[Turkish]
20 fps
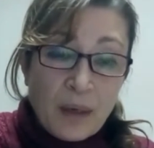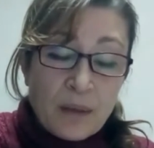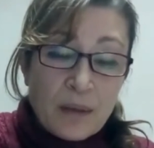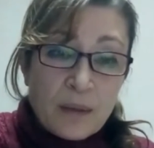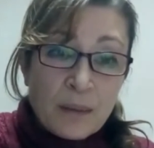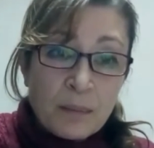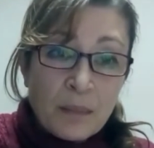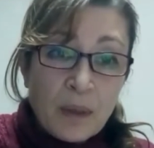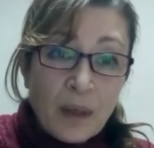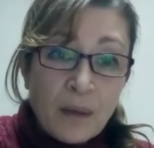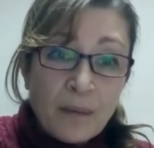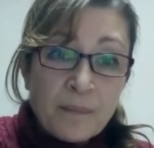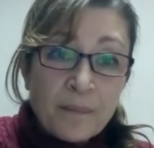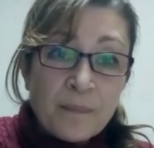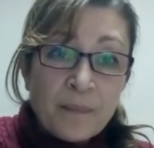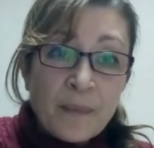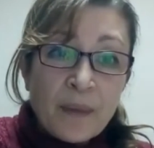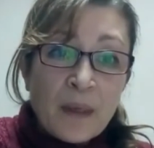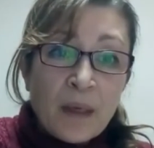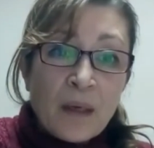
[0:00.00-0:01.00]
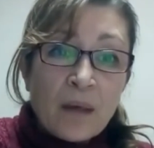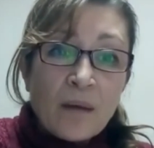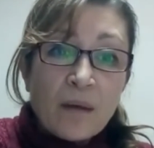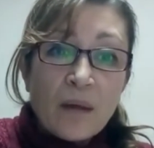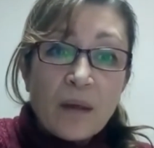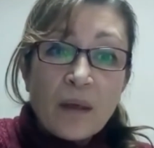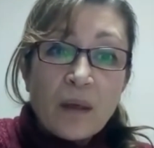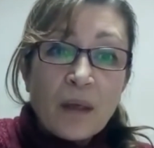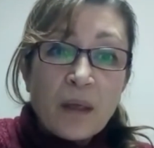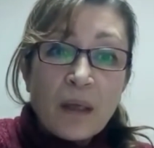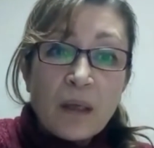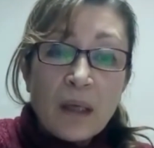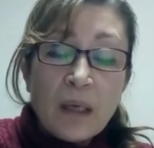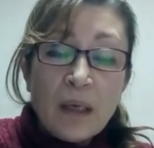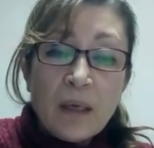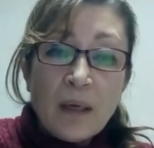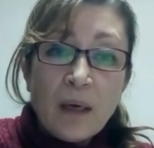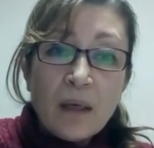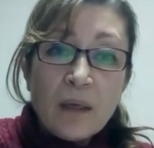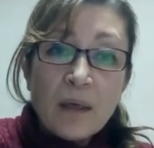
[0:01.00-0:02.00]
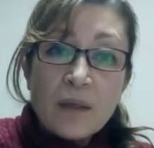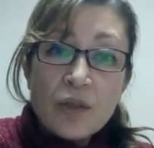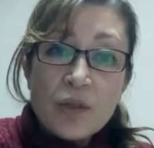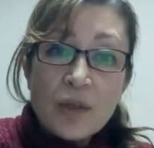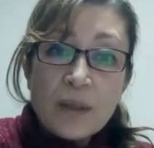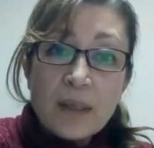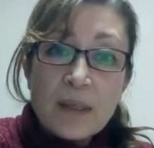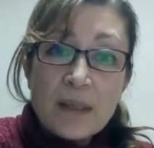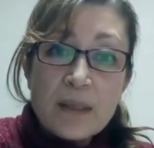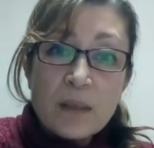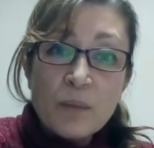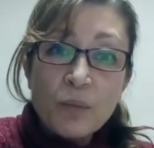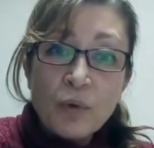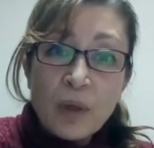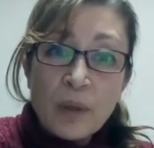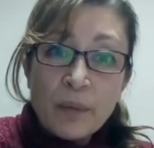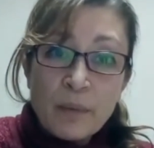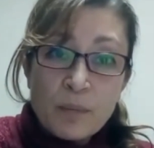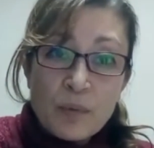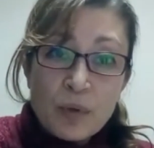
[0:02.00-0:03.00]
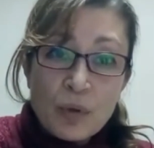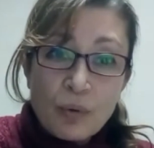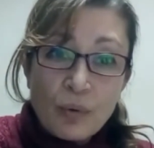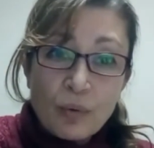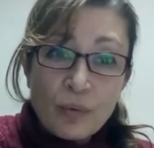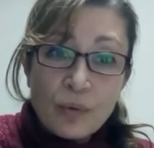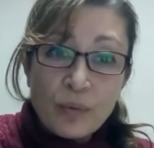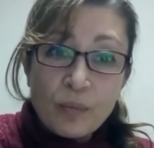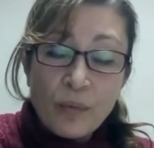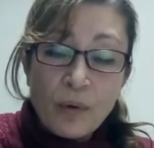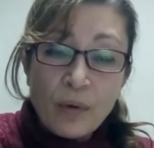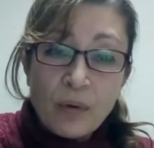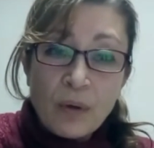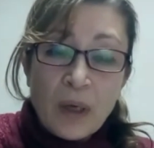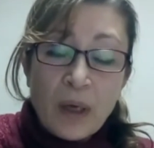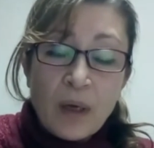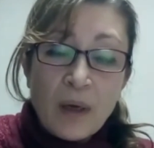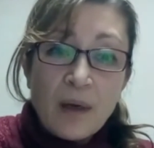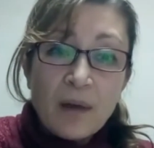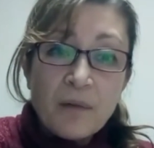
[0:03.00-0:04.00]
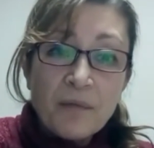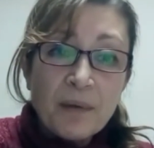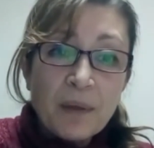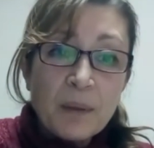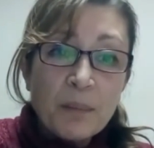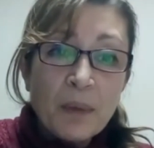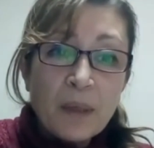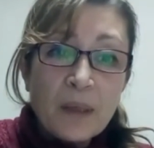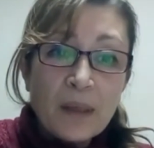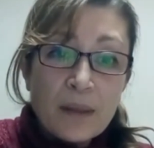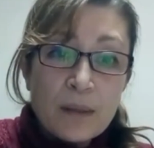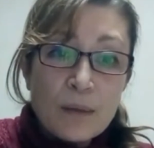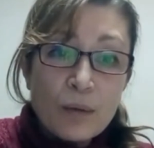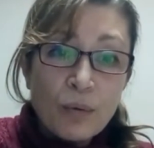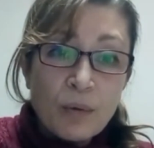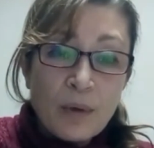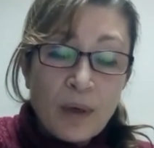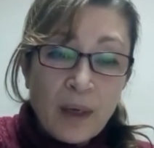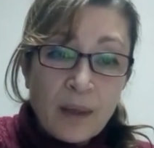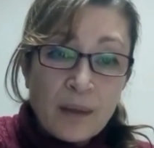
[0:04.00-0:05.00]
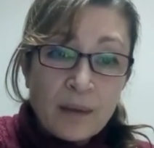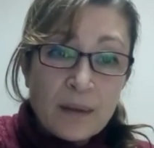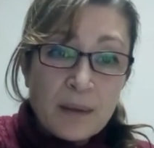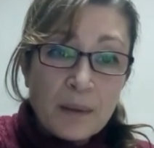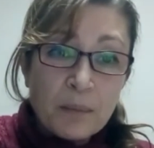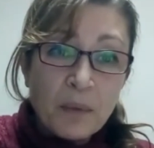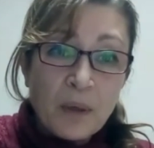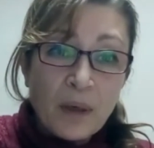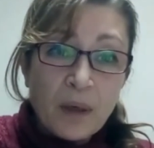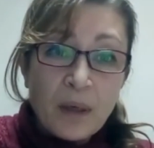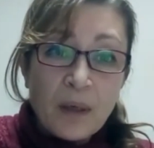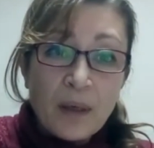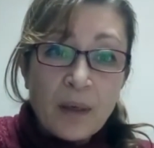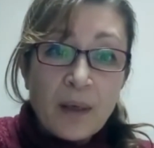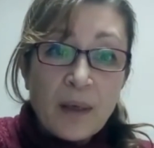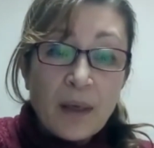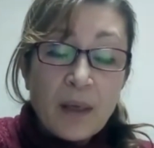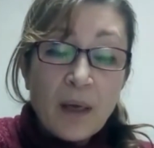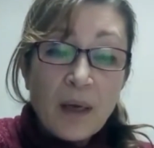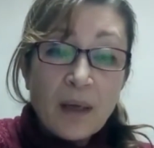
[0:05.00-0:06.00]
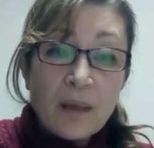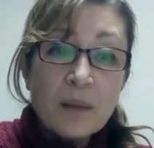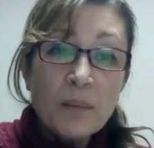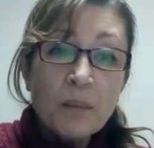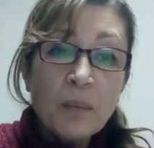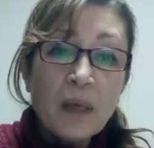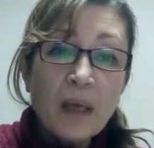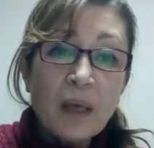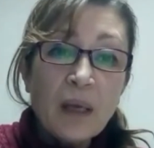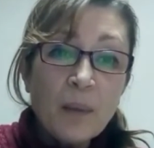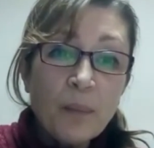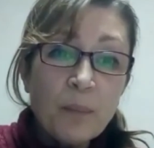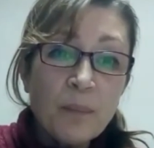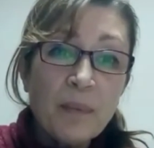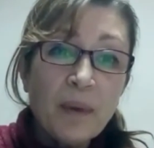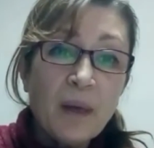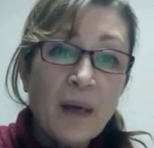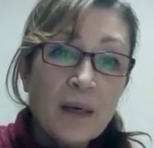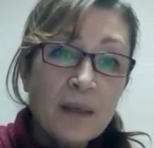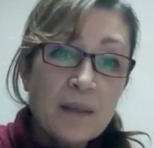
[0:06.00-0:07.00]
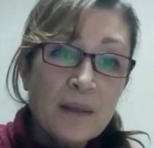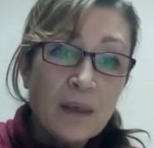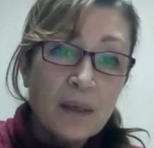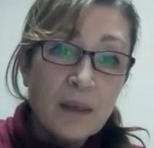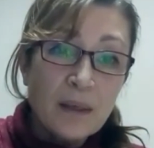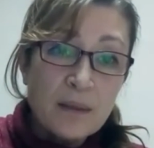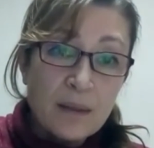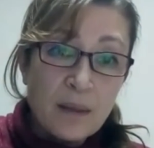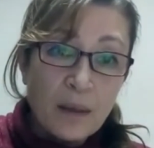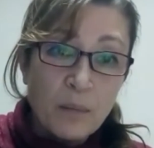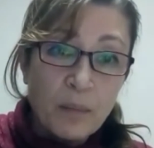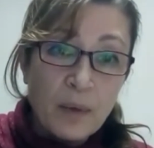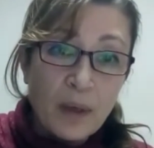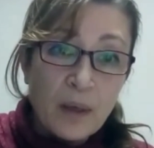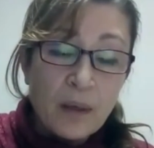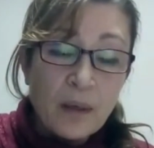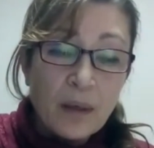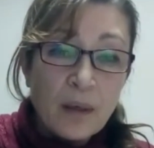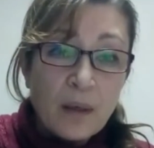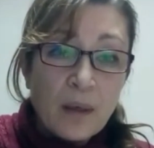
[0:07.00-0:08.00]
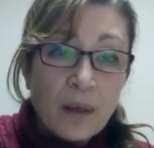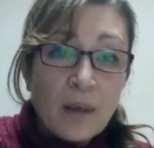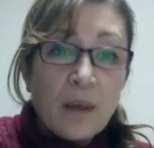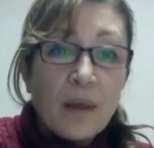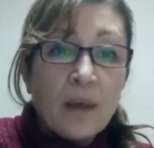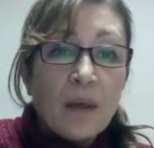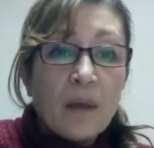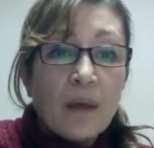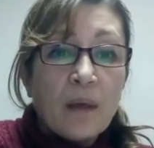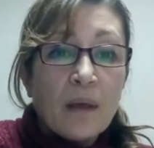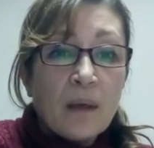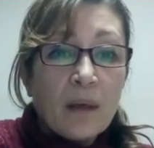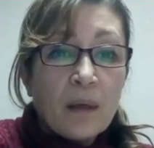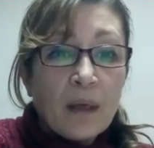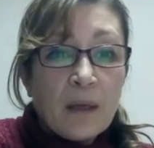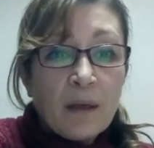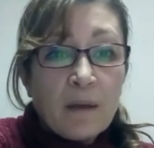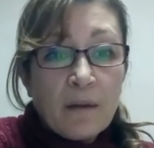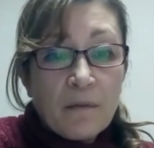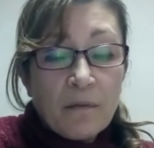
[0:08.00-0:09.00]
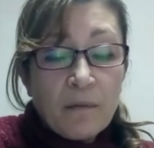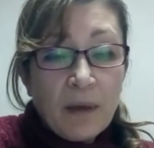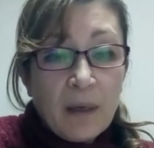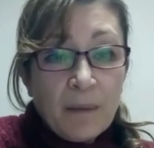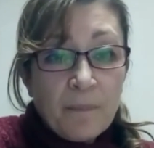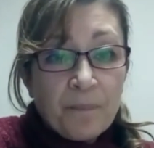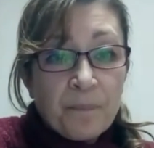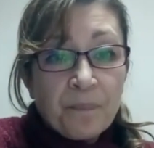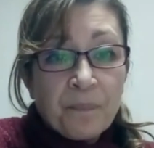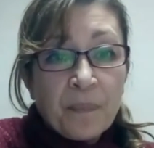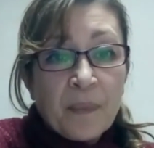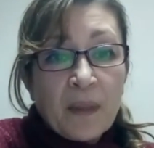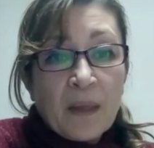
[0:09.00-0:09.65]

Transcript: baktığımda ee, ilahi hakça teslim olamamış olduğumu, affetmekte zorlandığımı, kendimi hep ertelediğimi ee, ve